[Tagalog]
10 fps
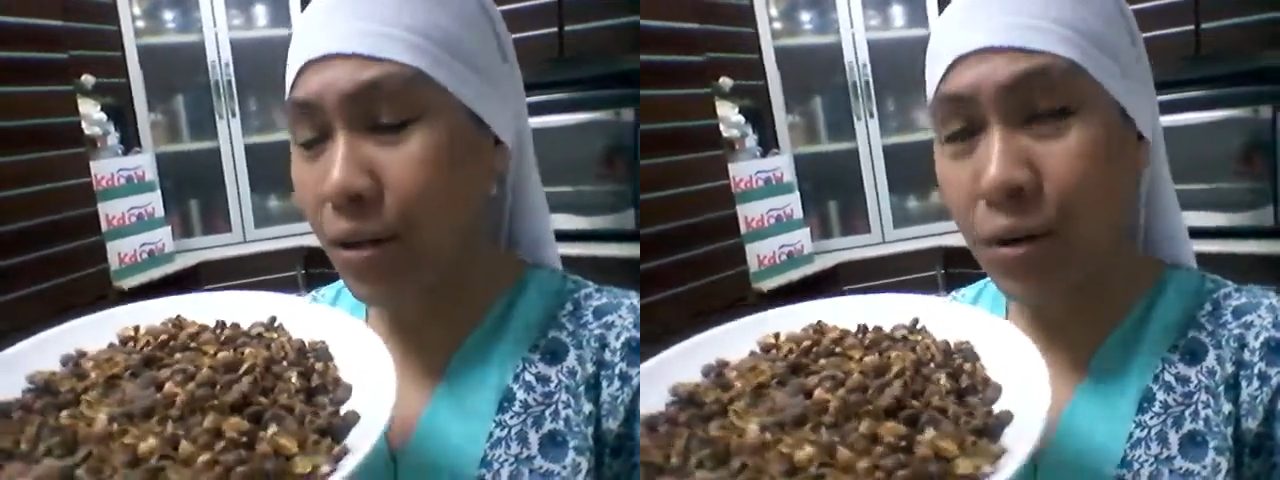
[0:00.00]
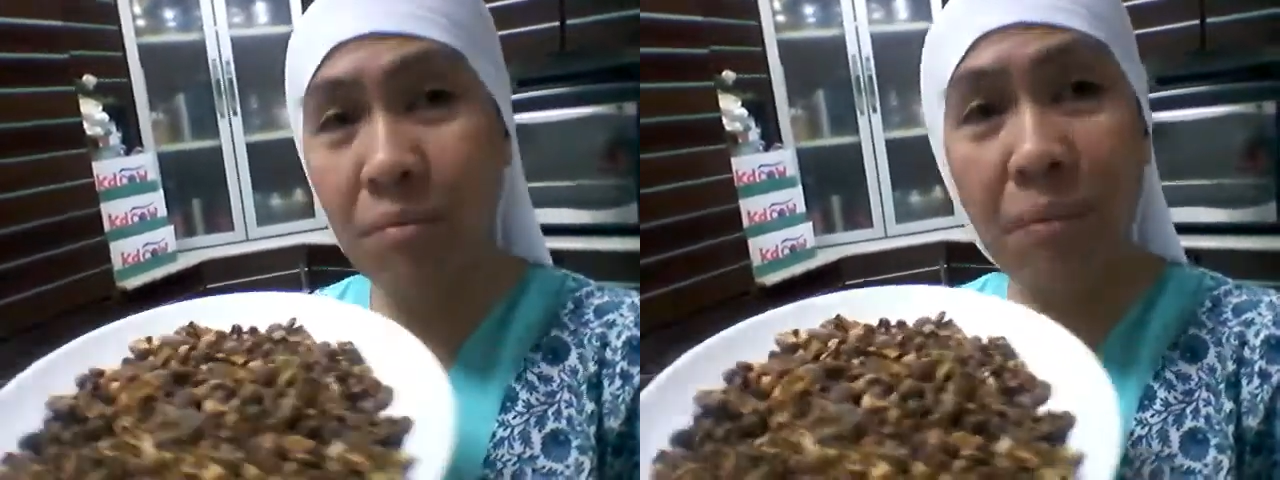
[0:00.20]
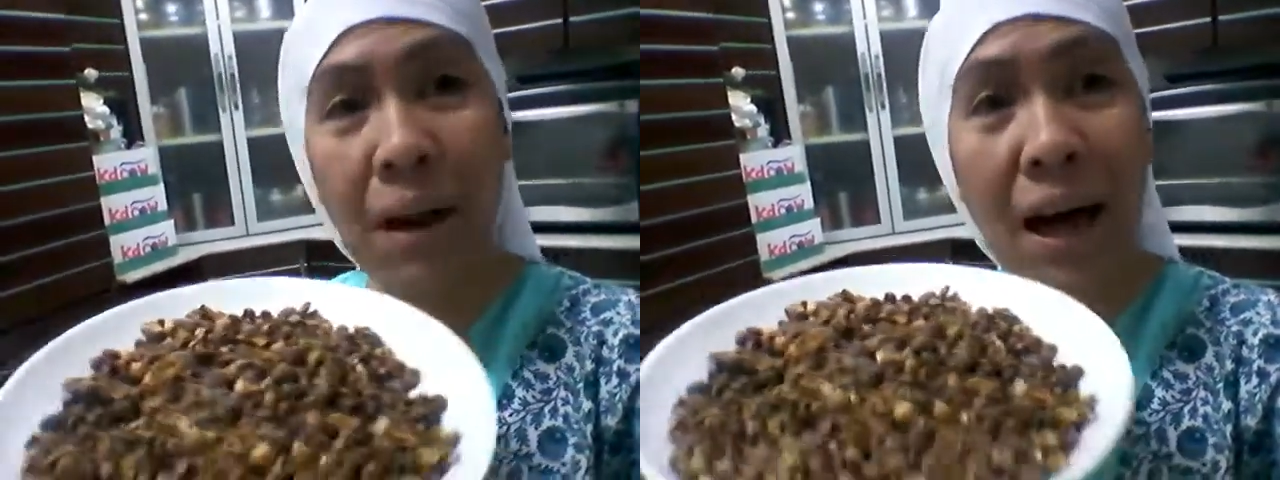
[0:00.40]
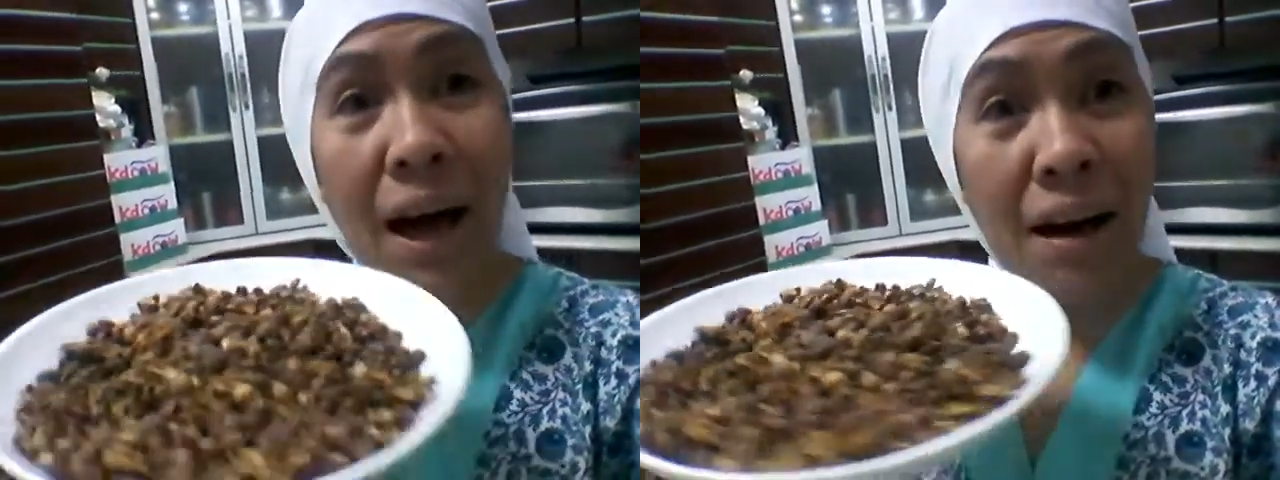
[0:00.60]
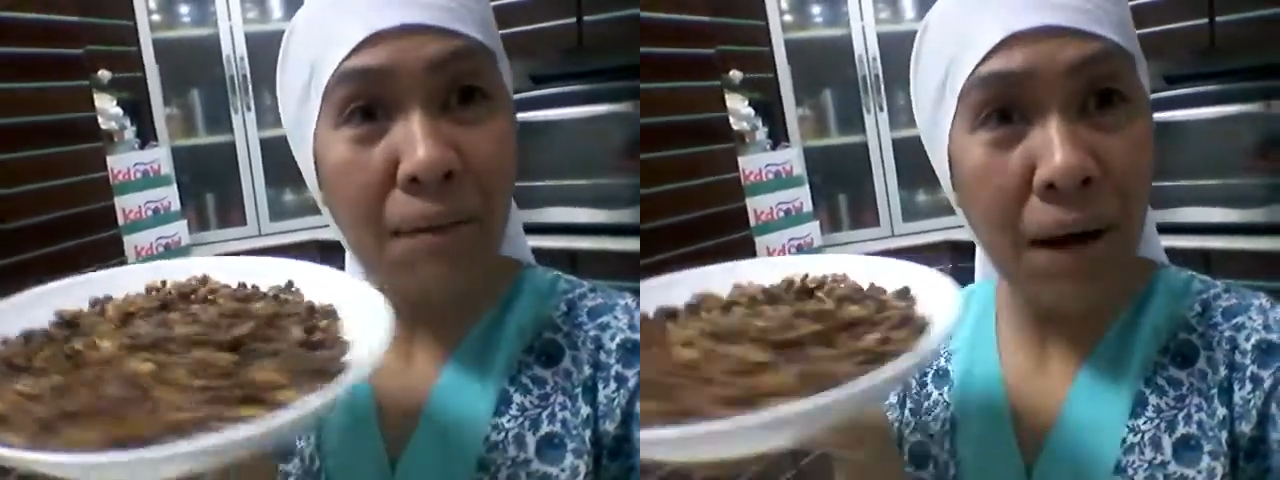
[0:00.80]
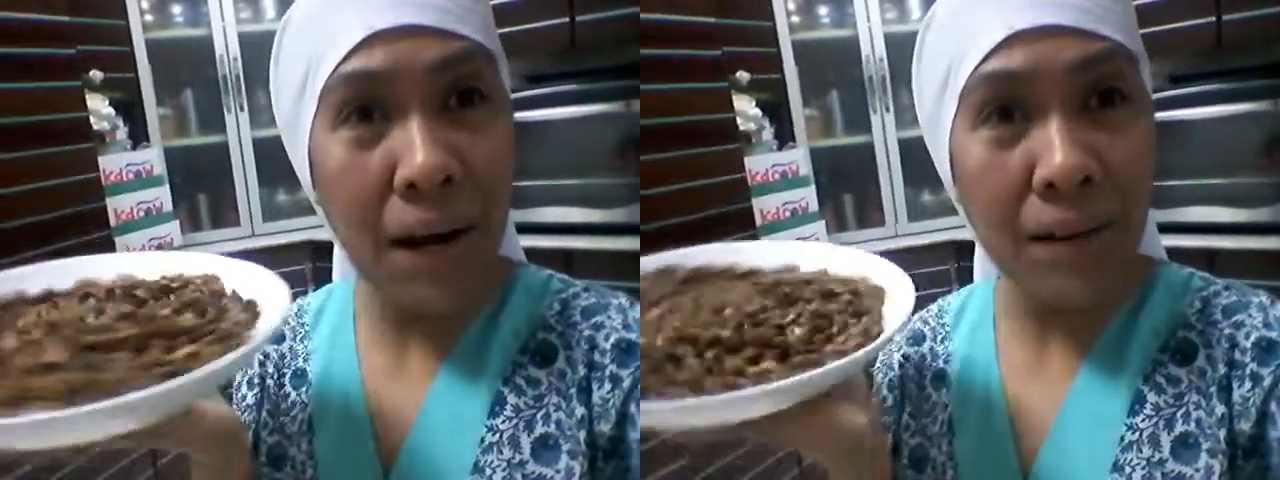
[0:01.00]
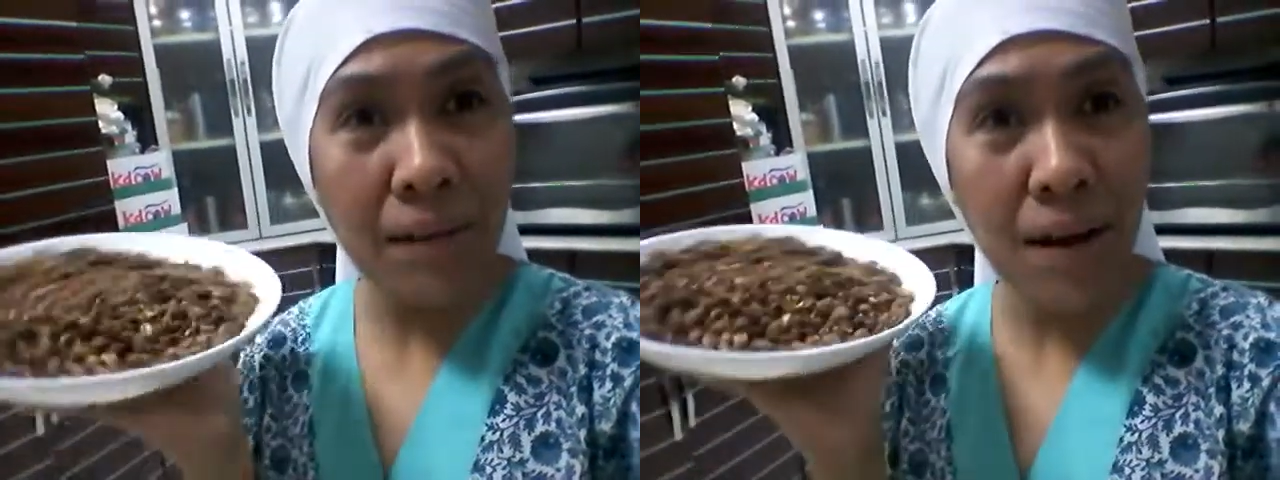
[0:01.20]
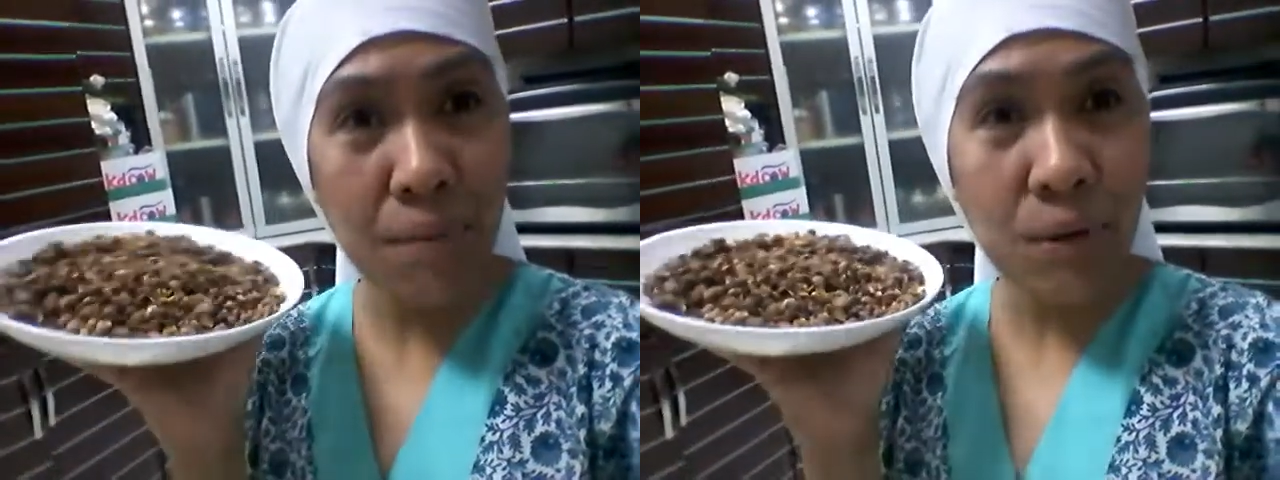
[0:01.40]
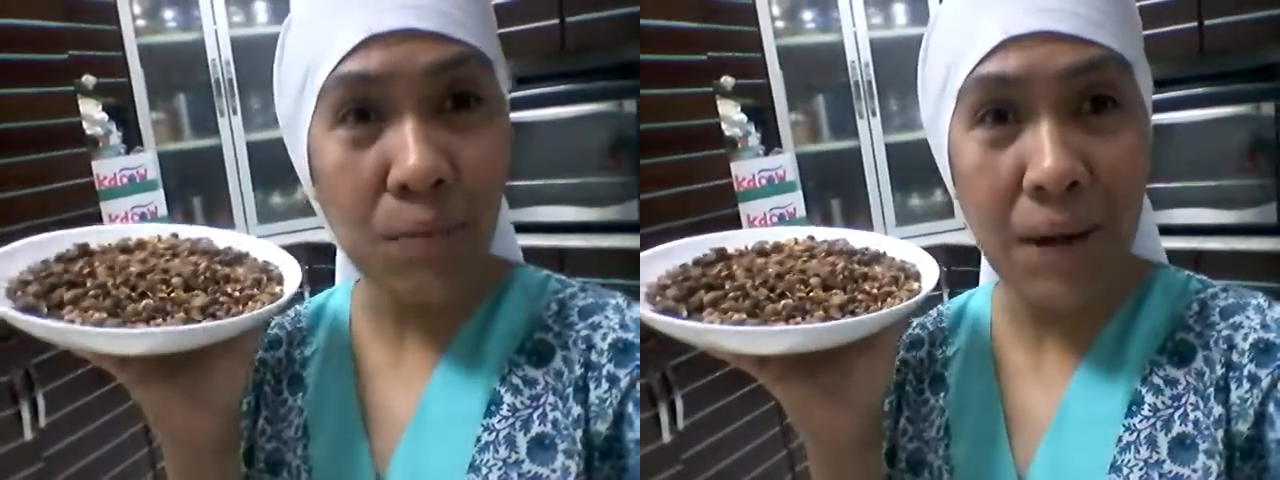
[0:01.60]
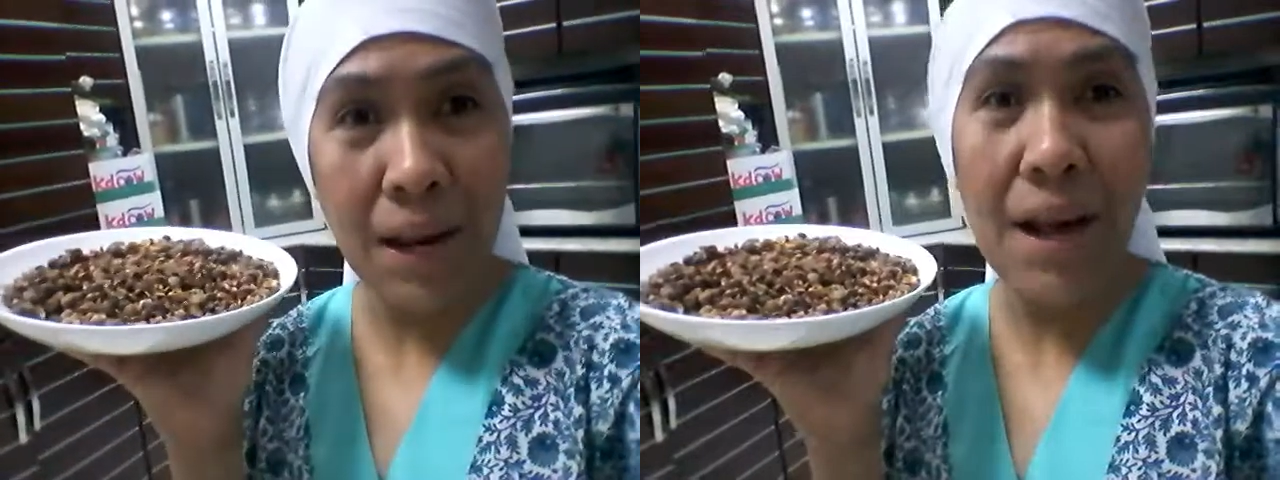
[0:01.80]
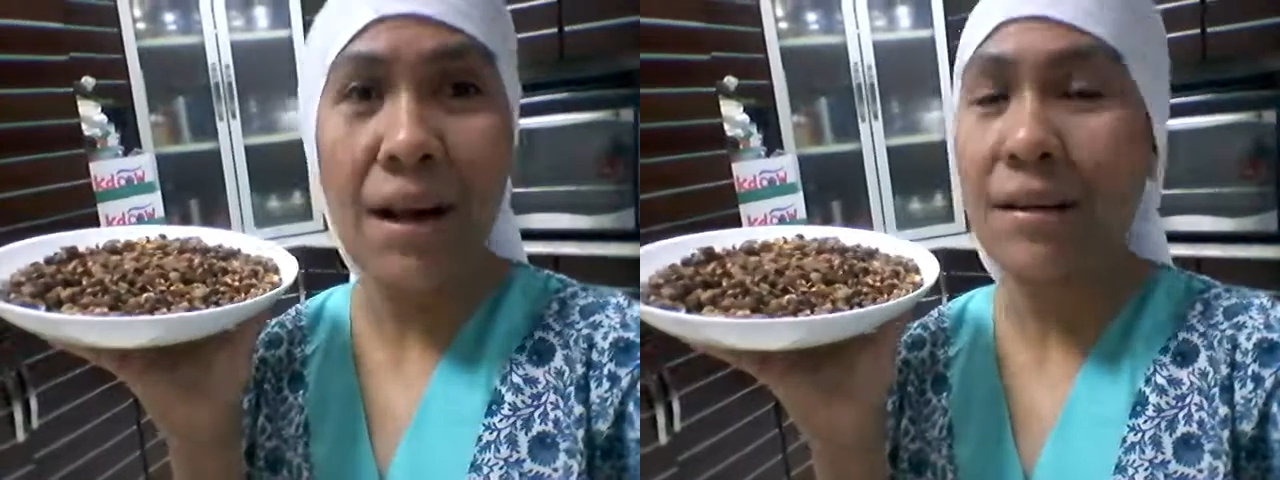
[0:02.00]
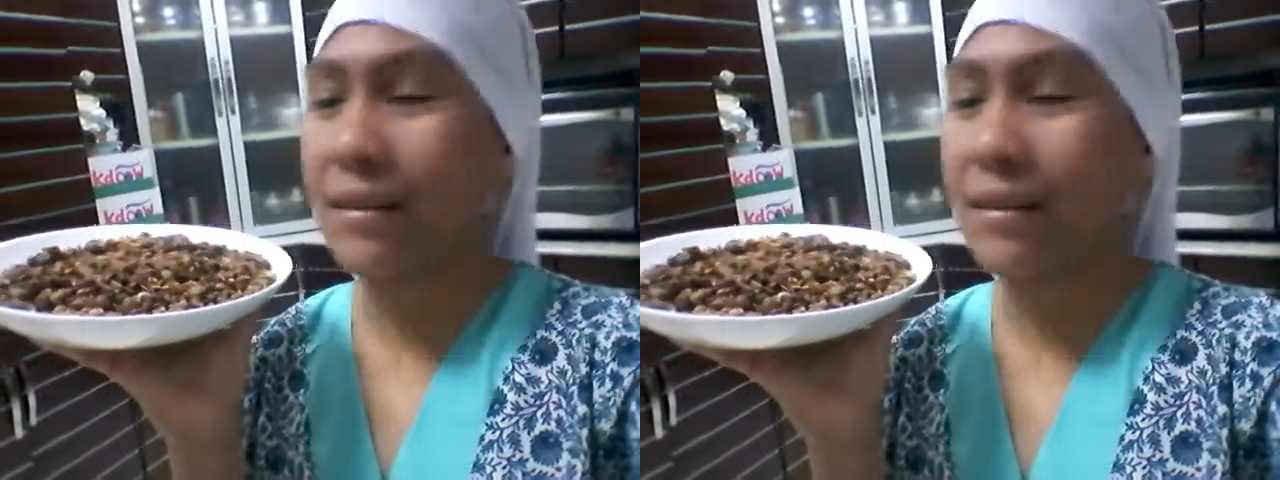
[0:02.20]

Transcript: Yun pala, ang balat gamot pala.